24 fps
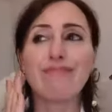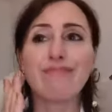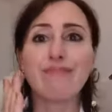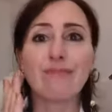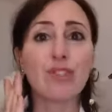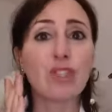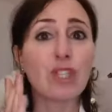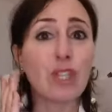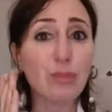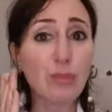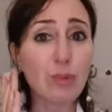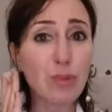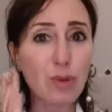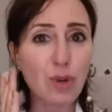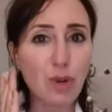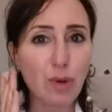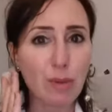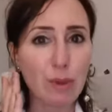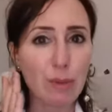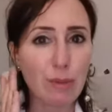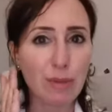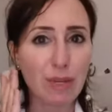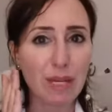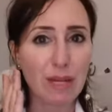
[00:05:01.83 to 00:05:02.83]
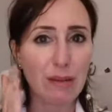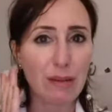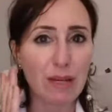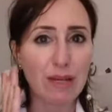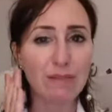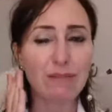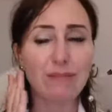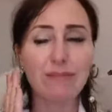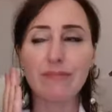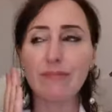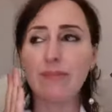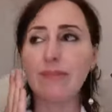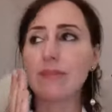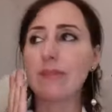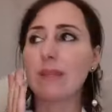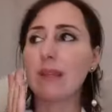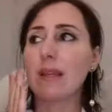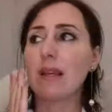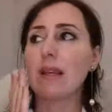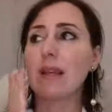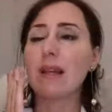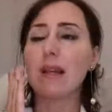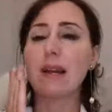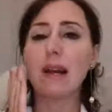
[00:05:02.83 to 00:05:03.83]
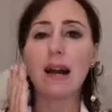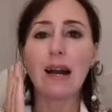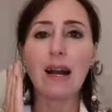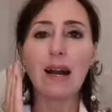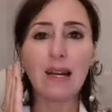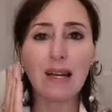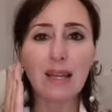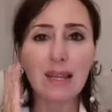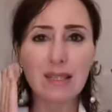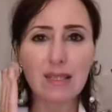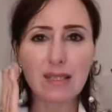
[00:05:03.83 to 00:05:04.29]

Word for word: Non è più come prima anche